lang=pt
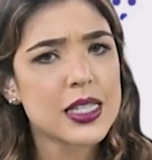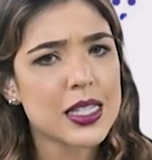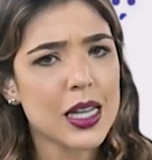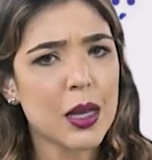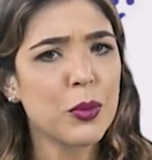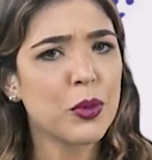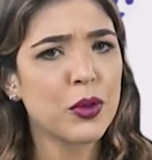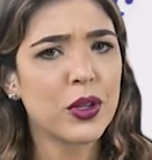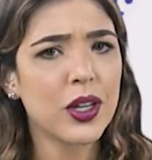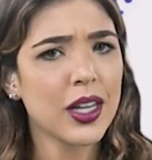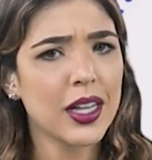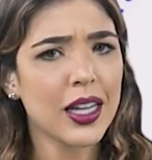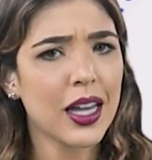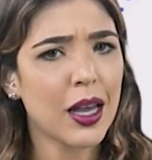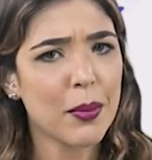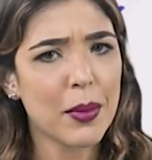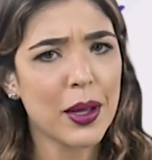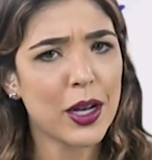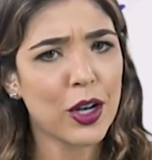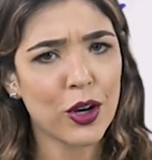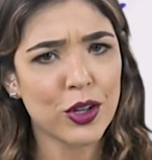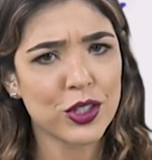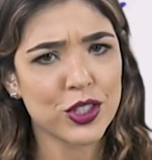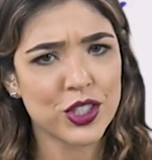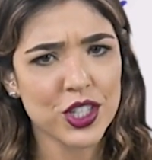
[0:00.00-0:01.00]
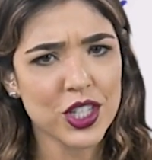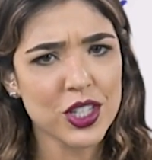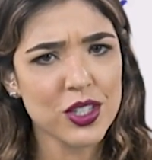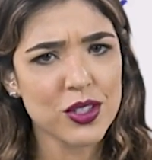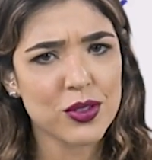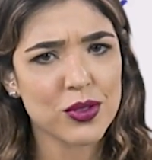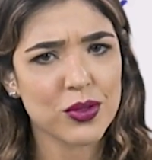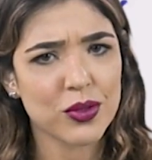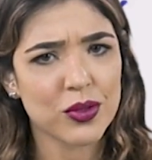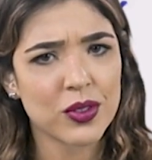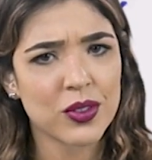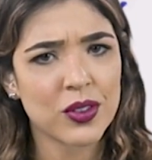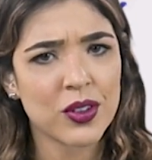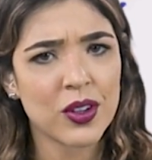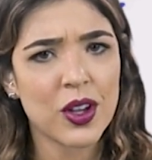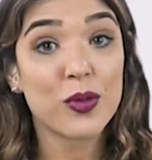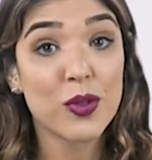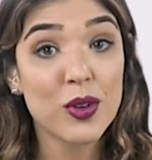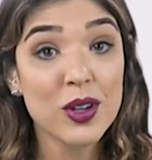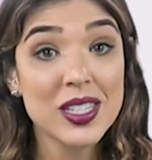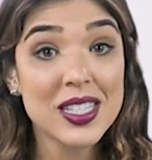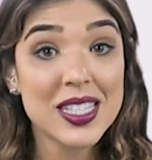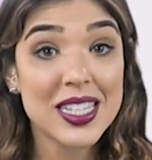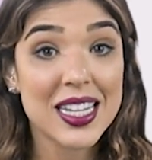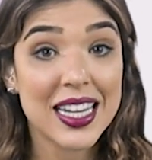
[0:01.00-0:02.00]
Sabe o que é melhor disso?
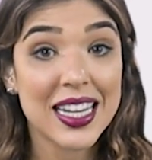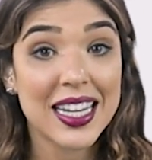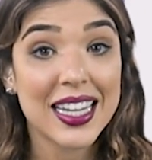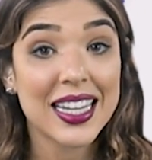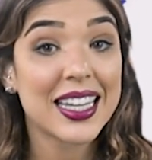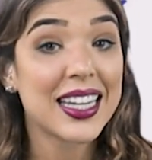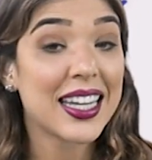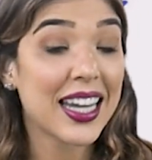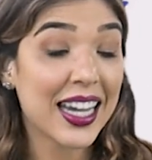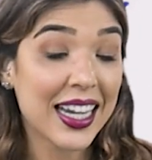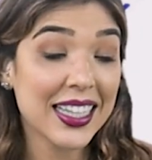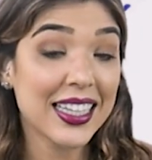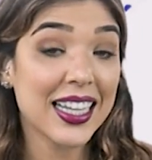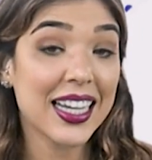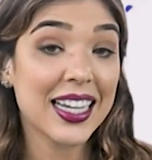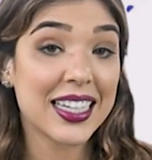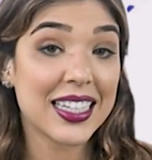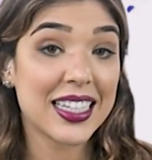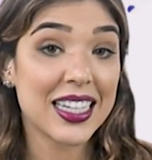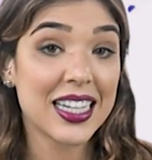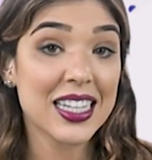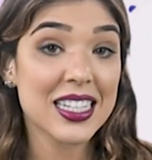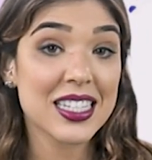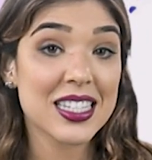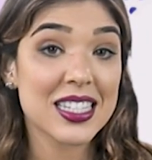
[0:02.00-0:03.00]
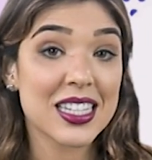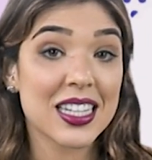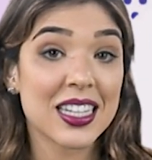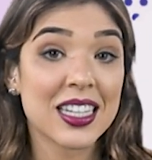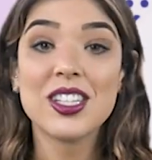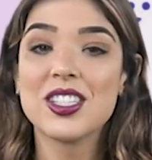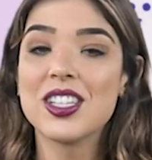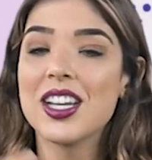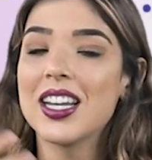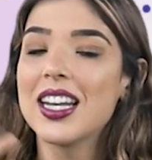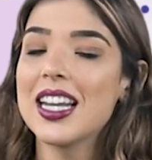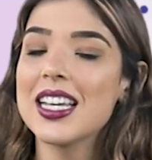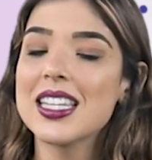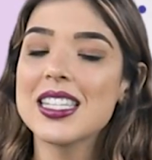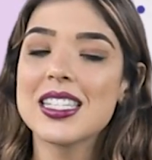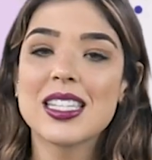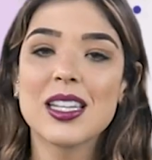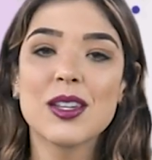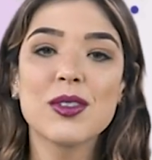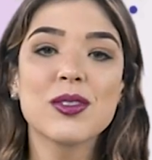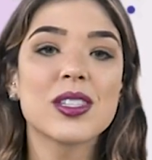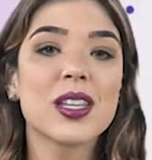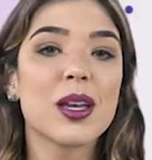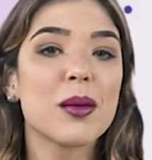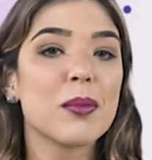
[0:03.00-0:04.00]
Você, quem ainda é criança, já
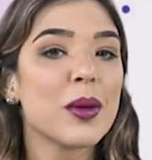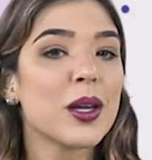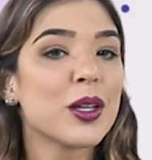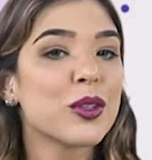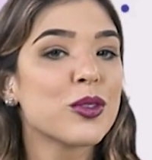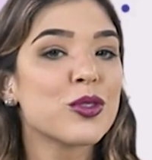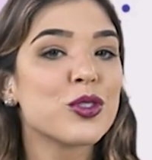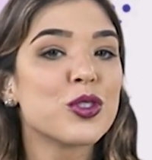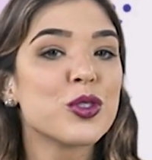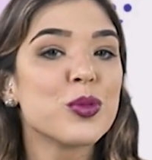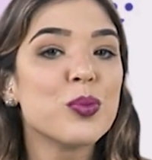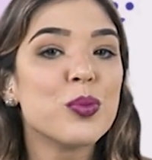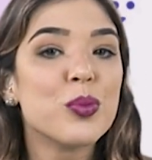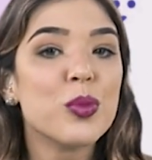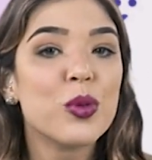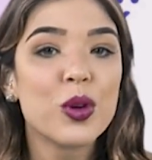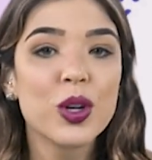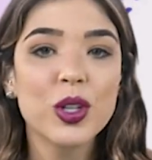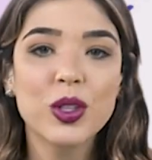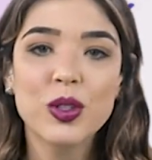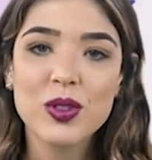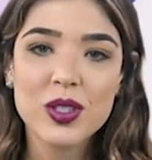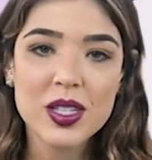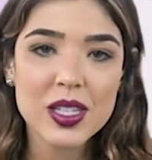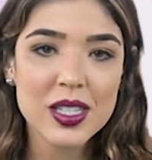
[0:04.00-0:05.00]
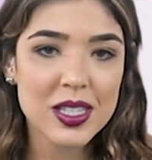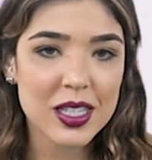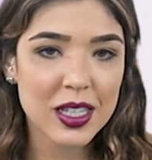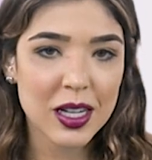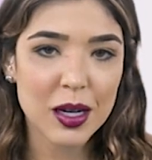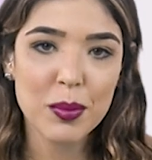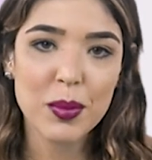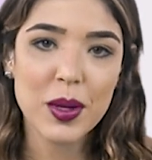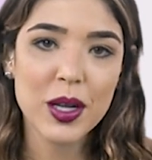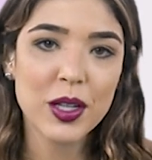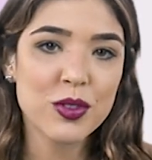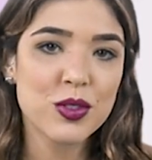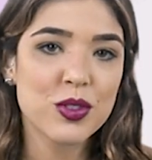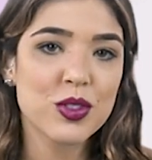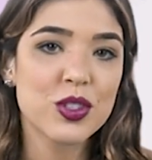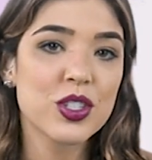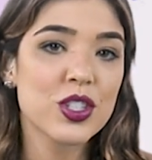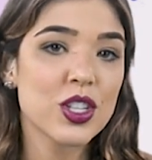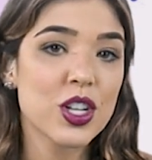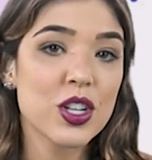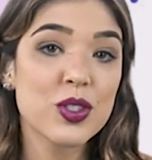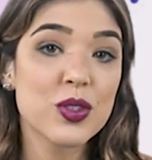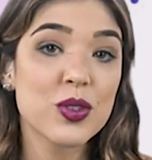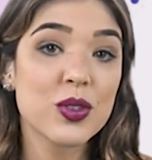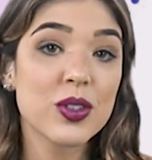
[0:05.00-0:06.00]
nasceu sabendo de muitos ensinamentos de
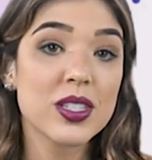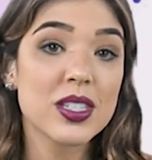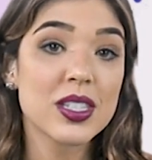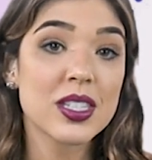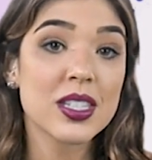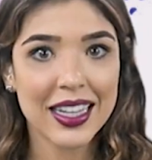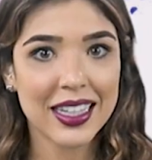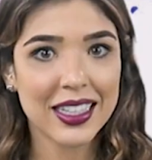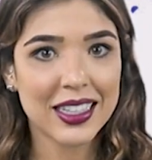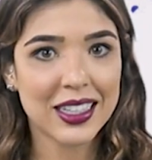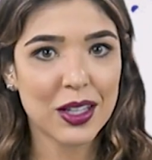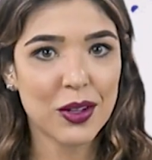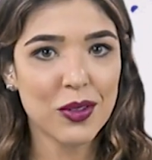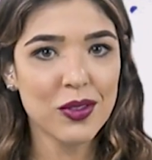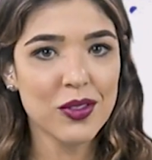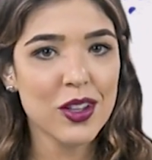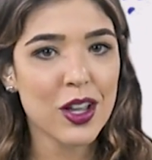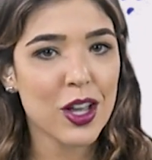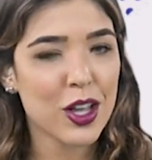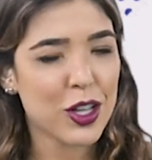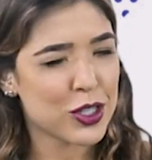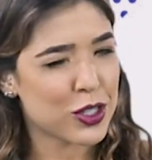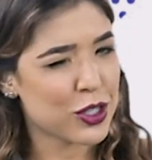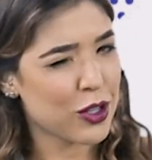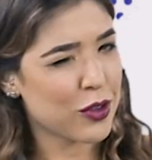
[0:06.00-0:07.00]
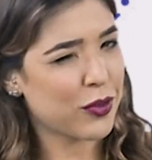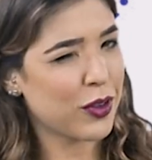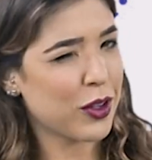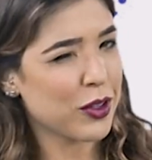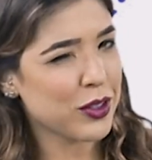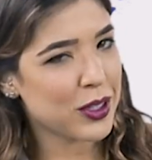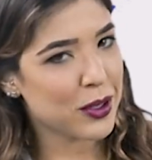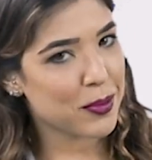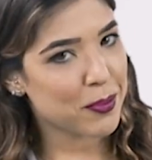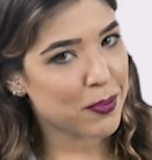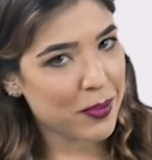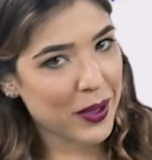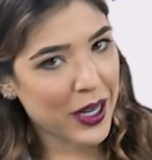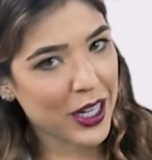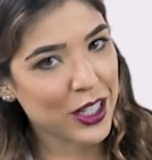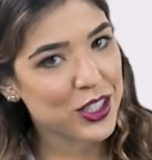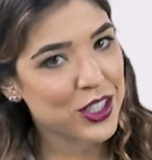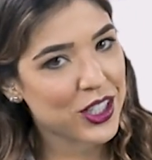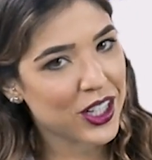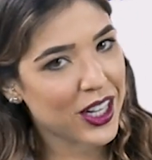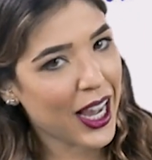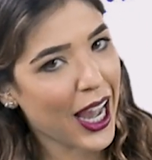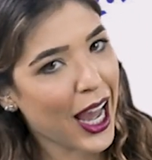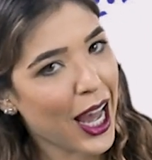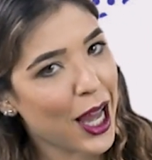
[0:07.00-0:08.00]
Jesus, então só falta
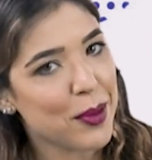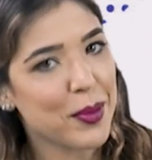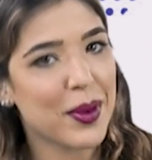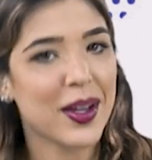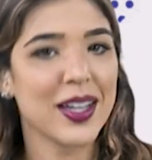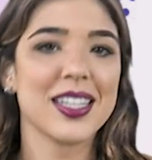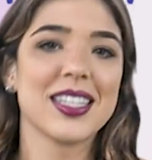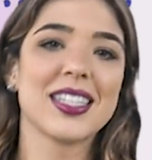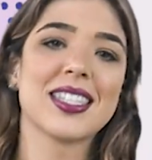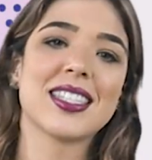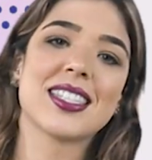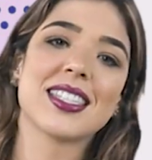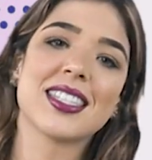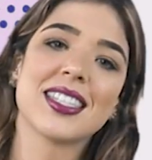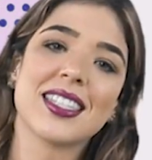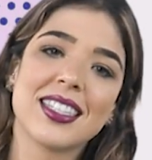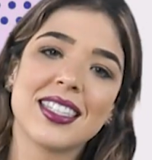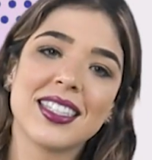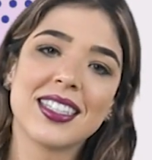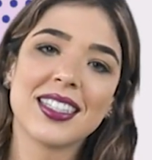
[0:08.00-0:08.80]
praticar mais.